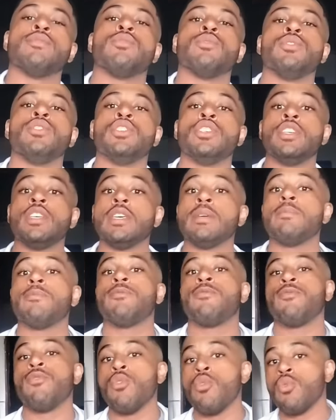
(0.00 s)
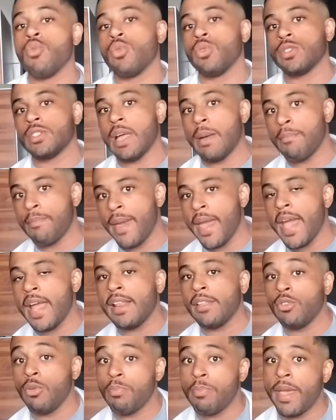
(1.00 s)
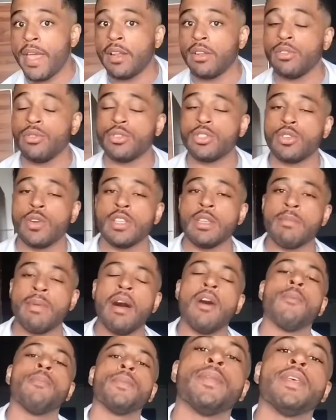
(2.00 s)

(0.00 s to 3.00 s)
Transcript: de fungos na pele e no pelo do seu animal.